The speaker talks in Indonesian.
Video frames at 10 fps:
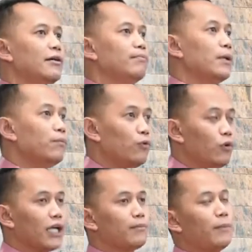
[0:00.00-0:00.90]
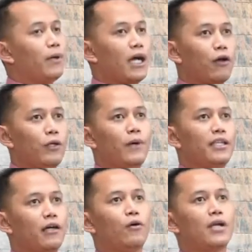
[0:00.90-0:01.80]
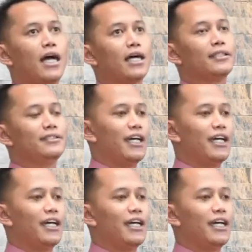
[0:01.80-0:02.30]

membuat, mempengaruhi banyak orang,